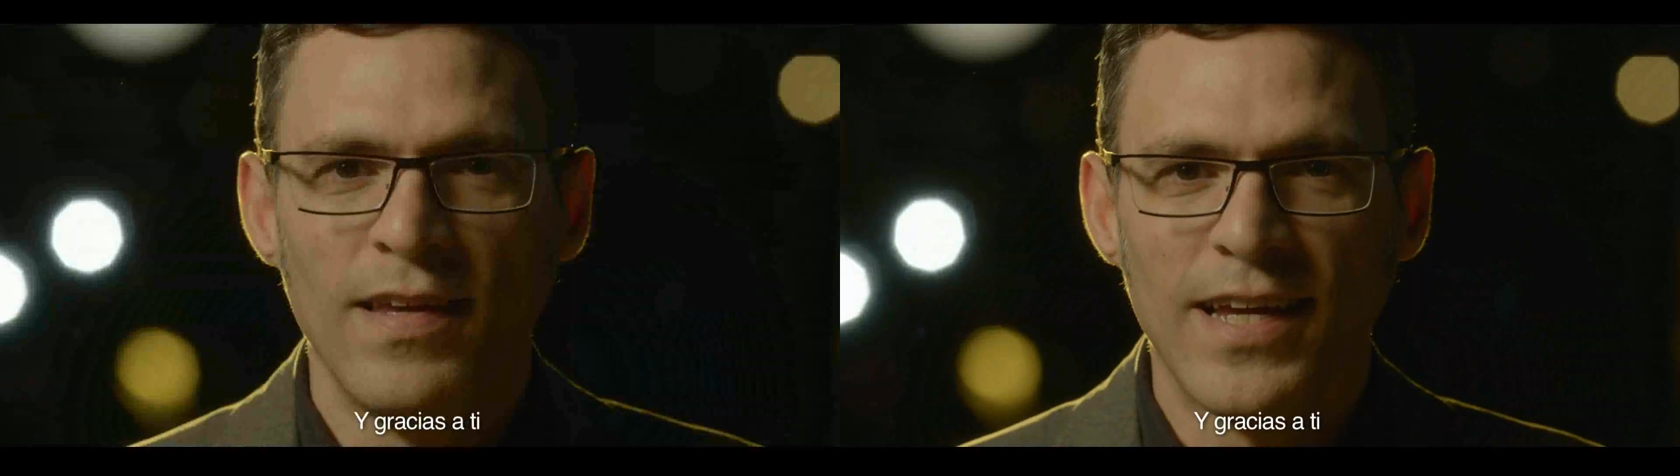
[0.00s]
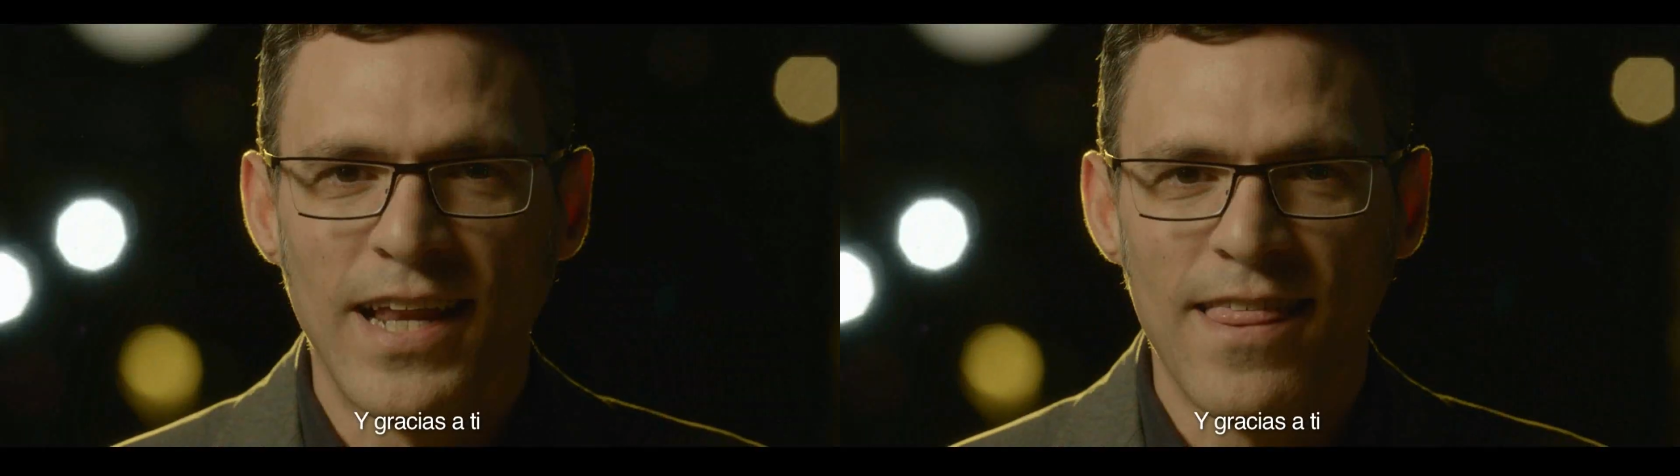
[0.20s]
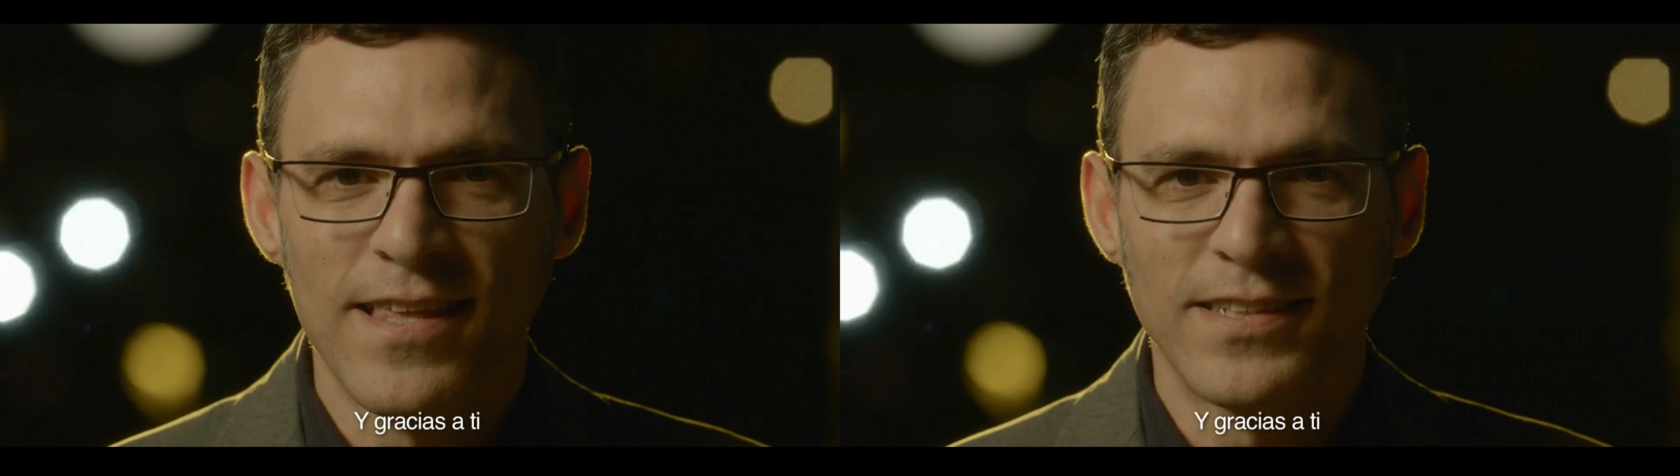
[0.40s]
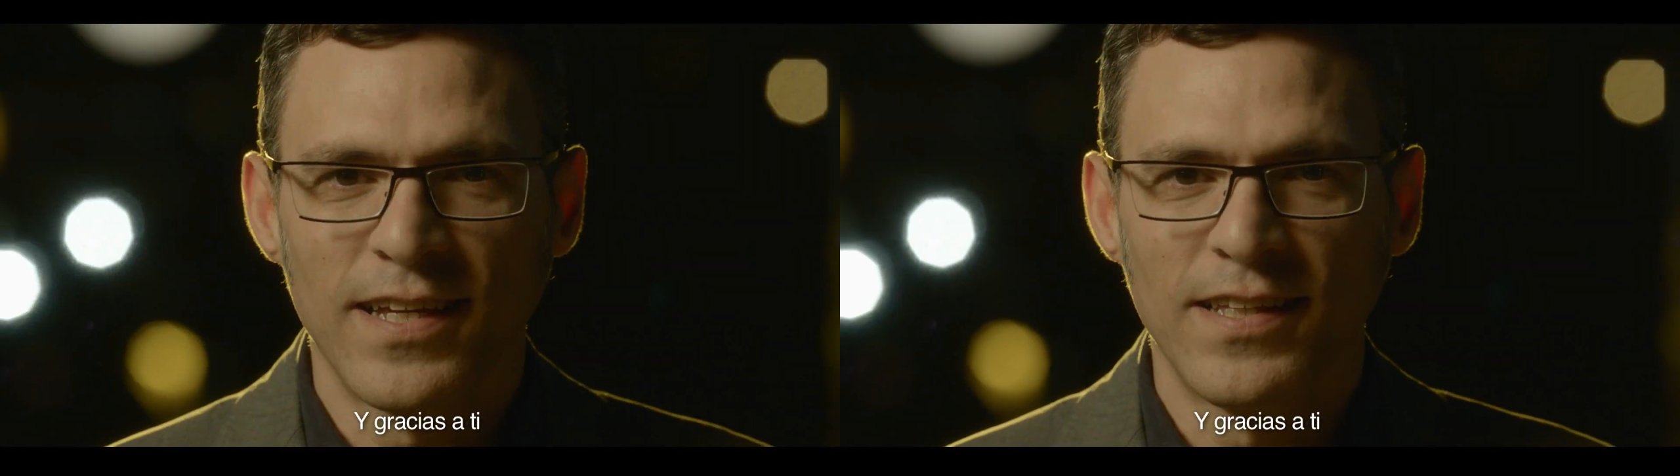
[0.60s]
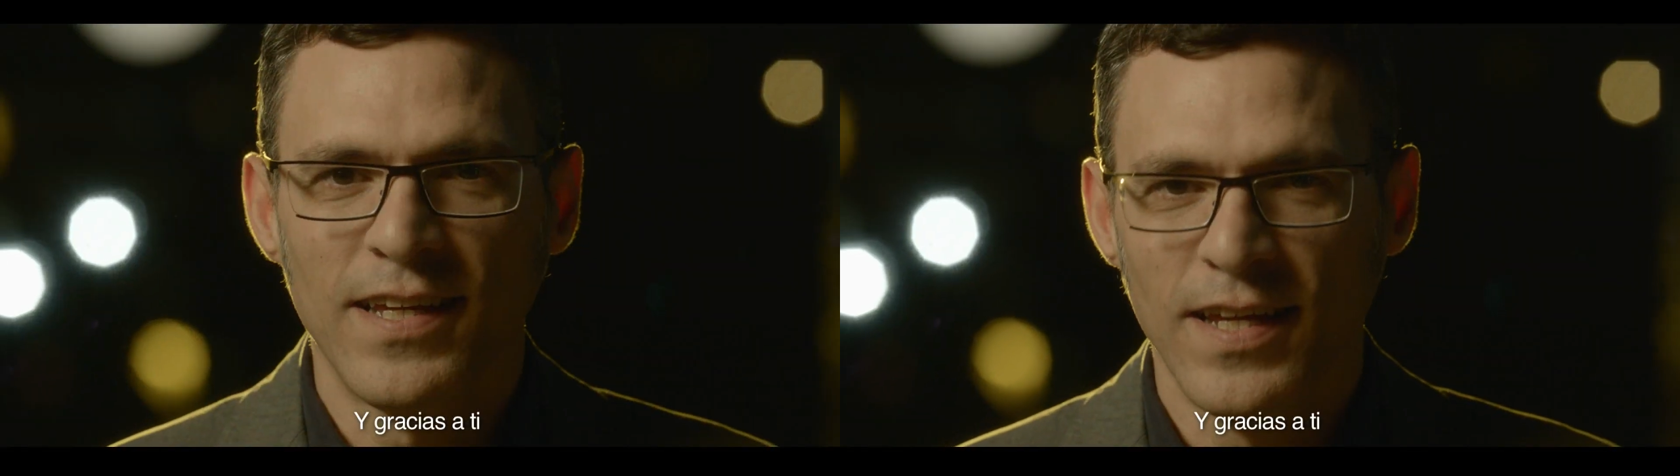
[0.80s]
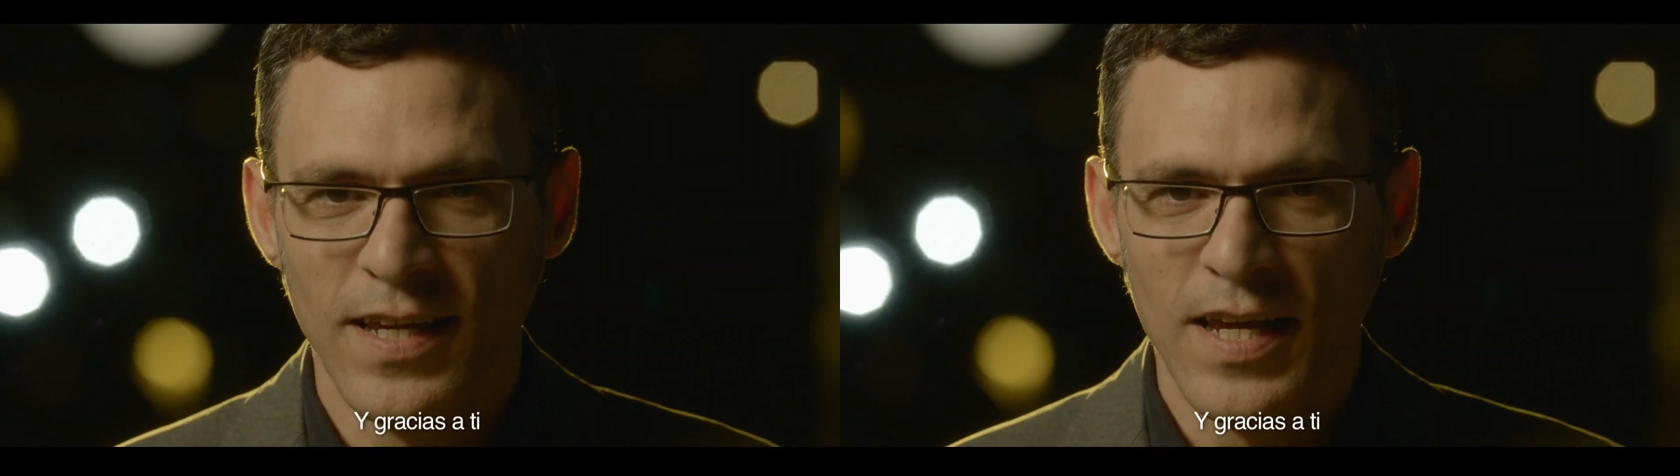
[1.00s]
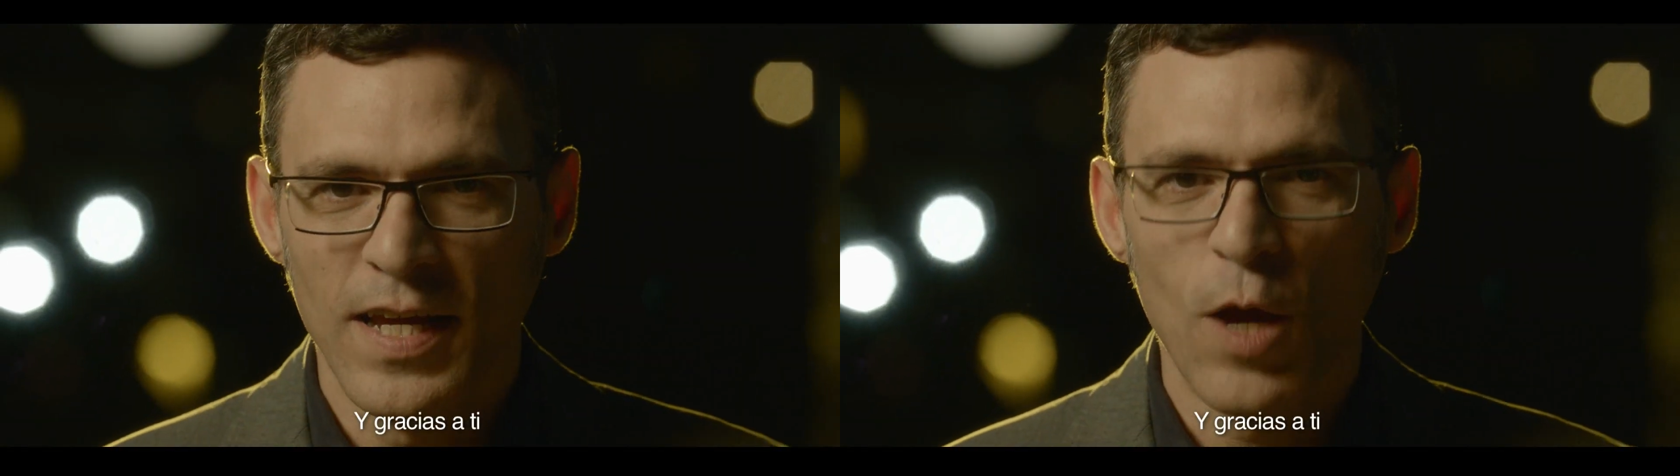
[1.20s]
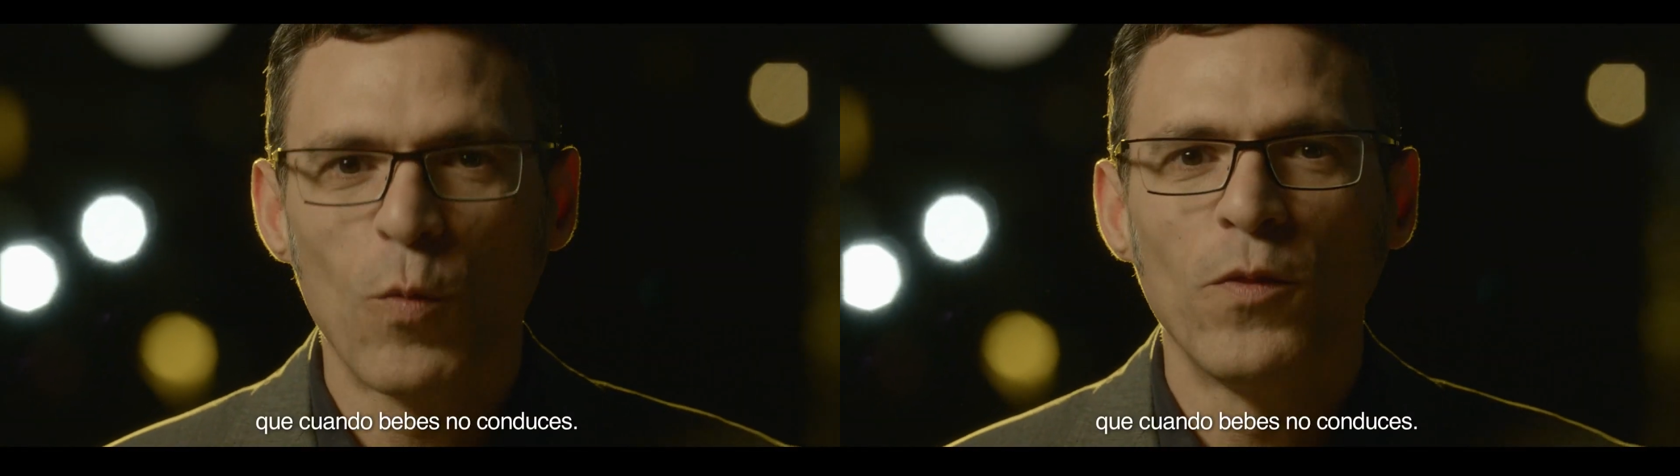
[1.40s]
Y gracias a ti,
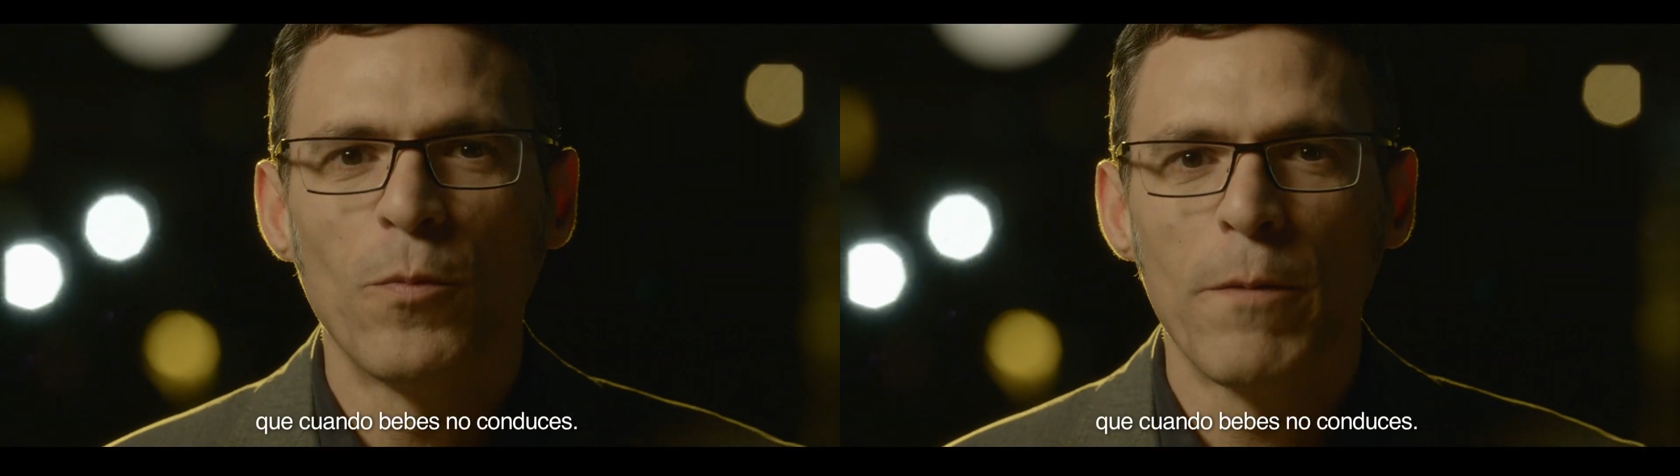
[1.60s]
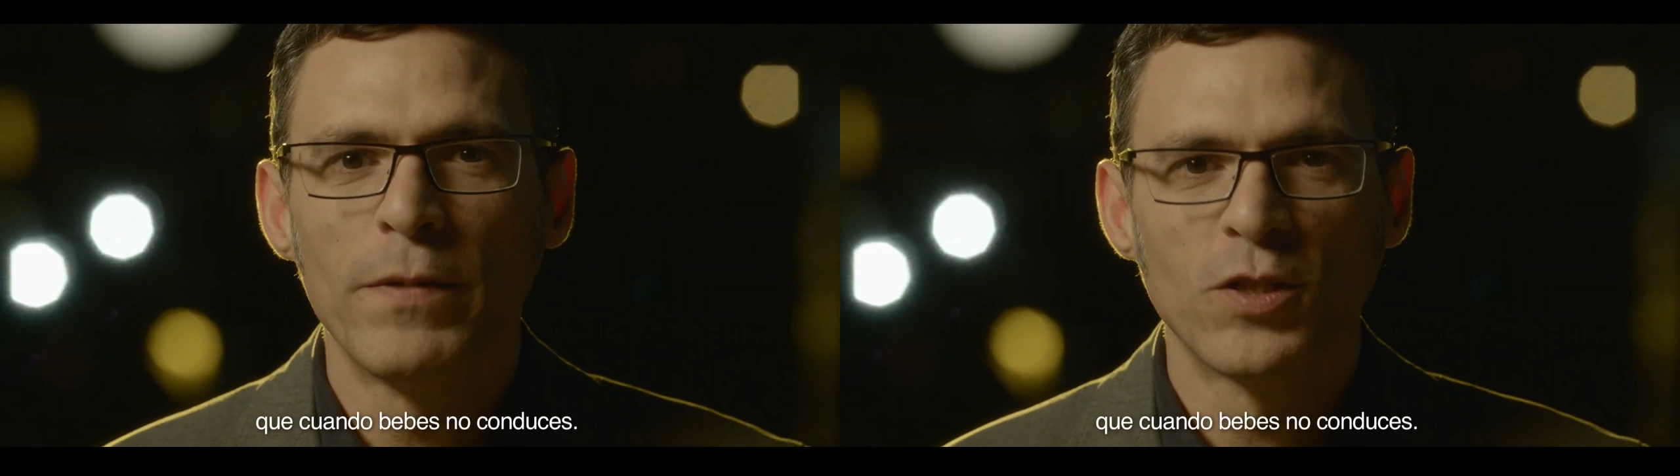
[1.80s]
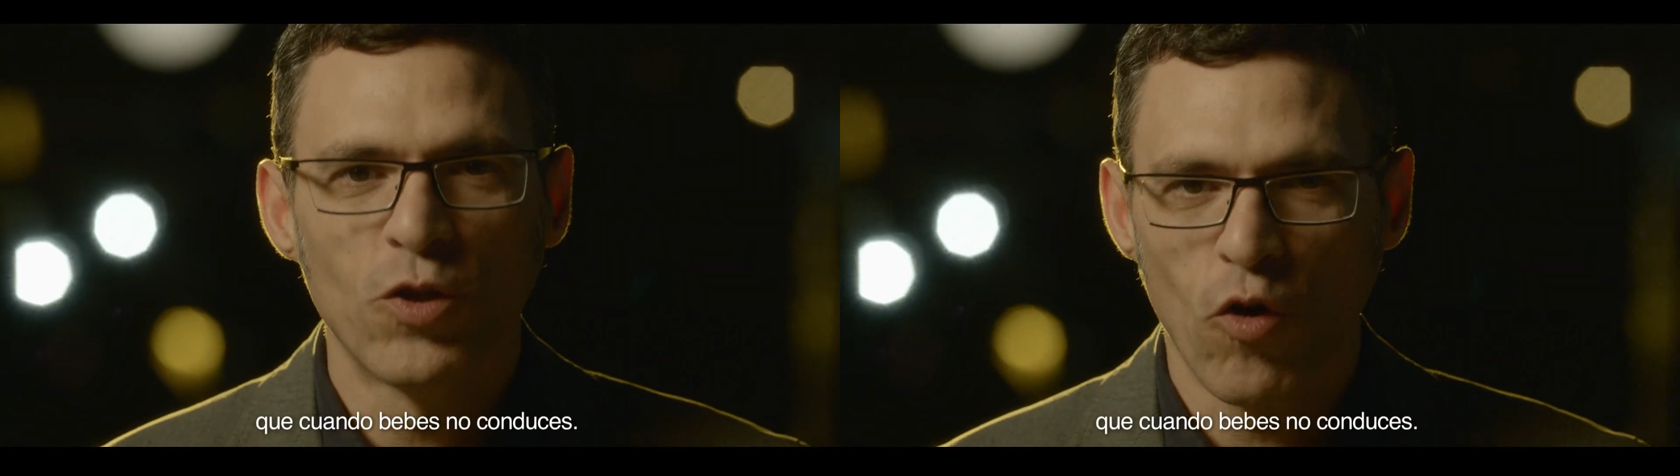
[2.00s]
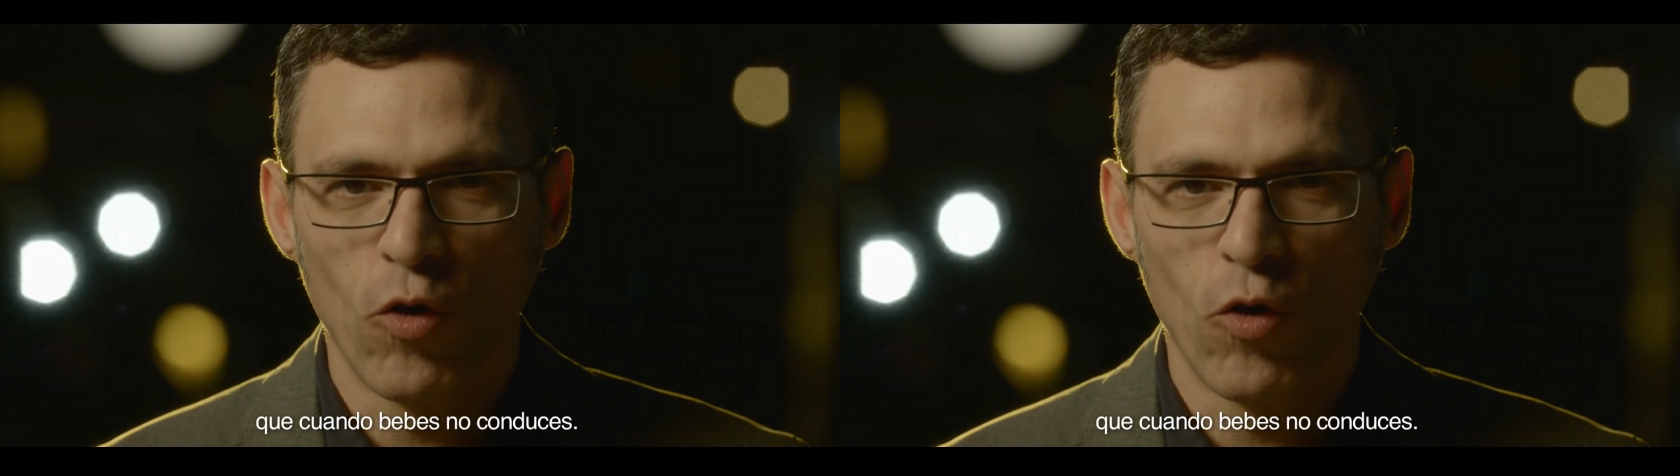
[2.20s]
que cuando bebes no